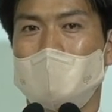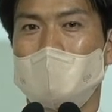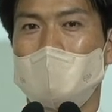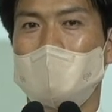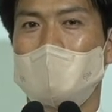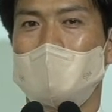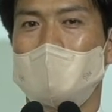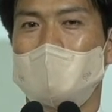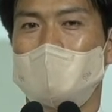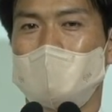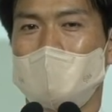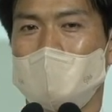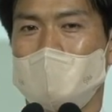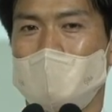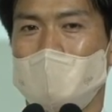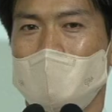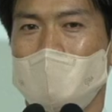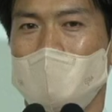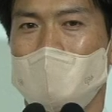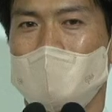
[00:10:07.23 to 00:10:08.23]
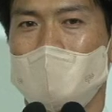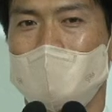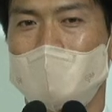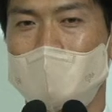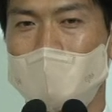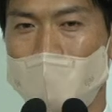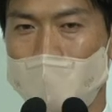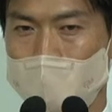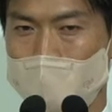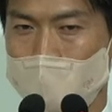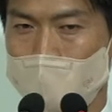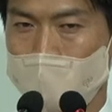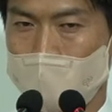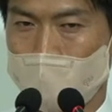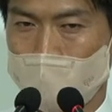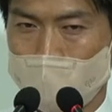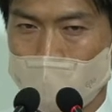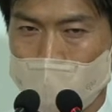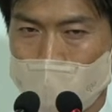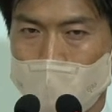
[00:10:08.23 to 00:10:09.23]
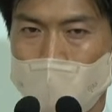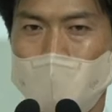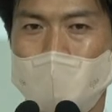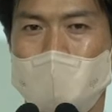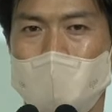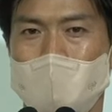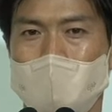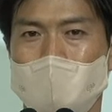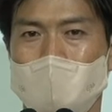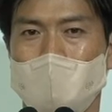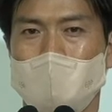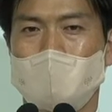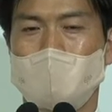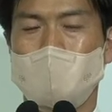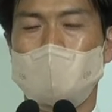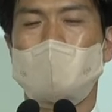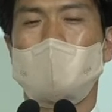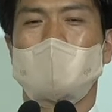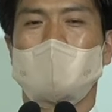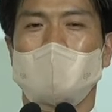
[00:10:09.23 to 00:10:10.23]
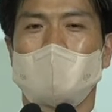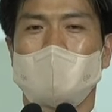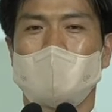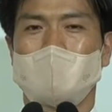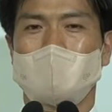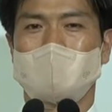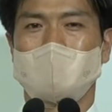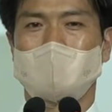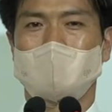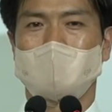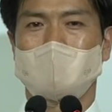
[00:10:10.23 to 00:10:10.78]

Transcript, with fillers: 하나님한테 여러분 꼭 도와달라고.